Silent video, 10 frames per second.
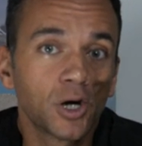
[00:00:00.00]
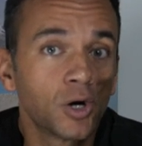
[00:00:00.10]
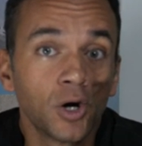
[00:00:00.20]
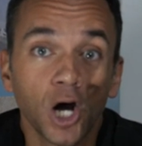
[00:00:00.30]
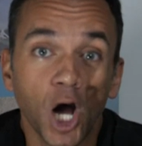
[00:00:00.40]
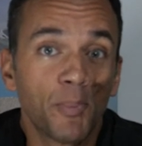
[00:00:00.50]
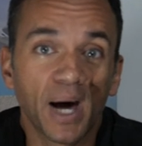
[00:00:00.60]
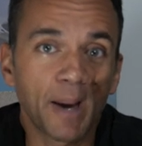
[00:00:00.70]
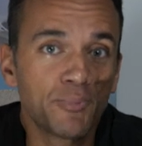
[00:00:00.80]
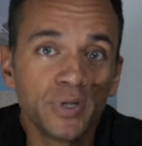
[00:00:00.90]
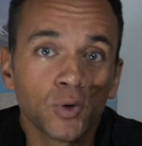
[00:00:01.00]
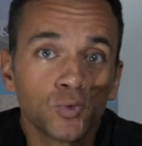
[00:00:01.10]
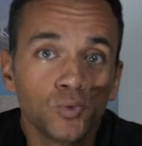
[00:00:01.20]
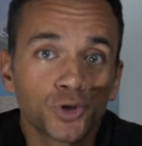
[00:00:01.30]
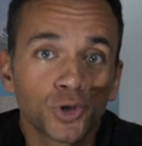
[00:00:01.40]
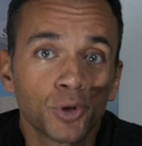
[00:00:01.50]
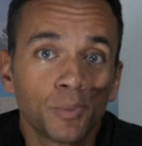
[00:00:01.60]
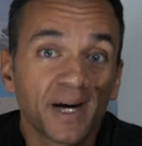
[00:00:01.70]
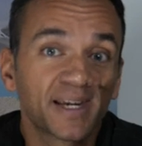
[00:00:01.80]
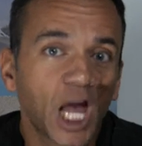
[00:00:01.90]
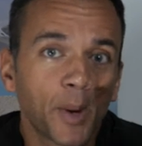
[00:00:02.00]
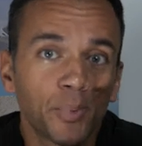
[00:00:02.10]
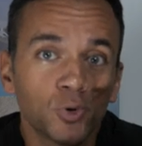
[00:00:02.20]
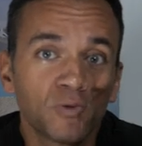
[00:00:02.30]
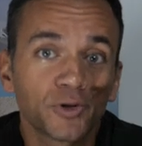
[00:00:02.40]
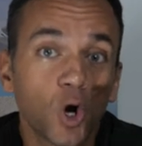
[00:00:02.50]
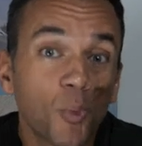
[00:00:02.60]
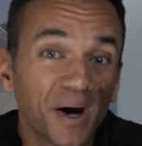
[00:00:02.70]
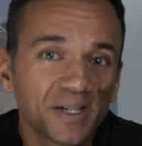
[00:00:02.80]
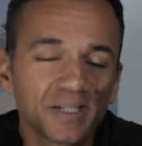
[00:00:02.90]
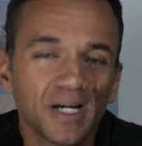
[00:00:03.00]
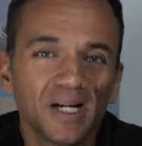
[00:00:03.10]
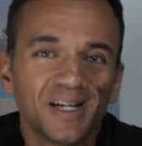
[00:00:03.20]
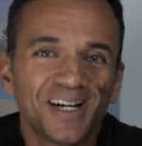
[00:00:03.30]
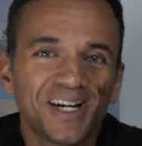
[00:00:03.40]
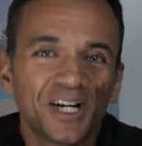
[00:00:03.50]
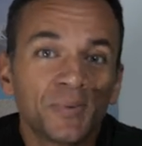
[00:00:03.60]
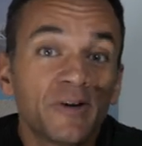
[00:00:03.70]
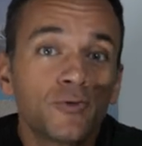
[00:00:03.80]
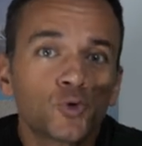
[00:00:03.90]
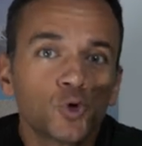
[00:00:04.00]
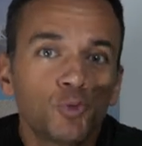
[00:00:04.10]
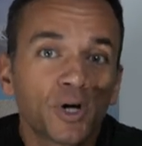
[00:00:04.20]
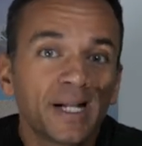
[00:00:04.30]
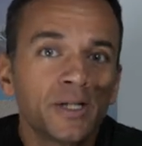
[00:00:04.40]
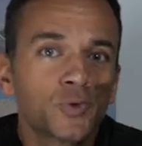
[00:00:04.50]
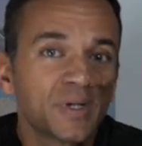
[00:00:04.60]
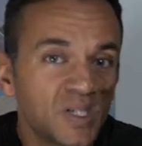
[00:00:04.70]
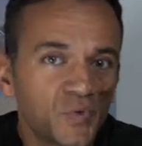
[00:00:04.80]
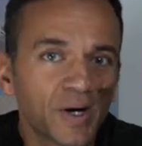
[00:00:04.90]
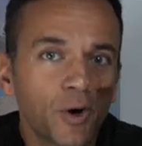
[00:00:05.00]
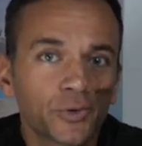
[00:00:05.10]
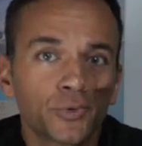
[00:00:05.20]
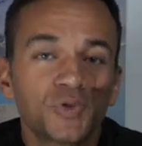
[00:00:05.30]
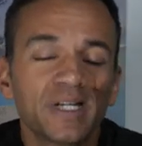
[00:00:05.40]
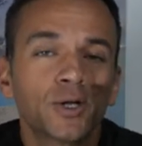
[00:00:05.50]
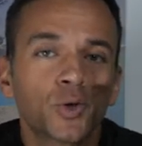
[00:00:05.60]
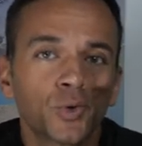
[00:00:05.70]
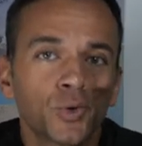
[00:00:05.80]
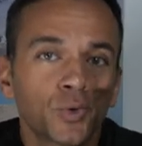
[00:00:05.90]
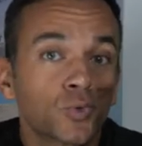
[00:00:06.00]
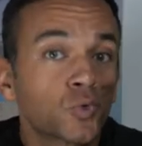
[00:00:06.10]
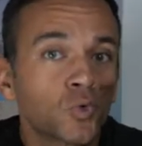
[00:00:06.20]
euh, un parapluie rouge, euh, marquez un peu de votre empreinte la, photo pour qu'elle soit différente de celle que qu'on